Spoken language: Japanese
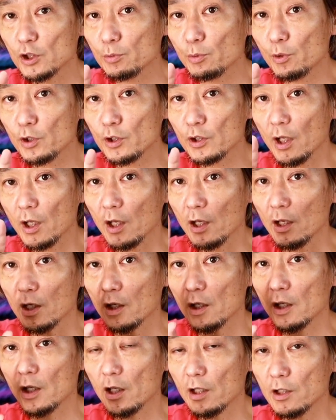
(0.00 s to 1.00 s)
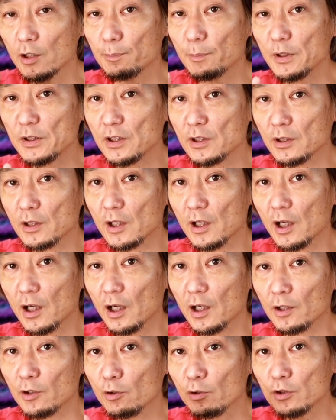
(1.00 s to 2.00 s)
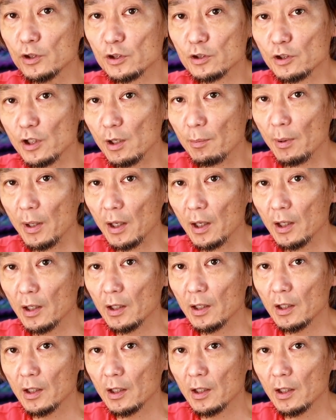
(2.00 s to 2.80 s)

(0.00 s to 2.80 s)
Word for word: う絞りで28だったら4にすれば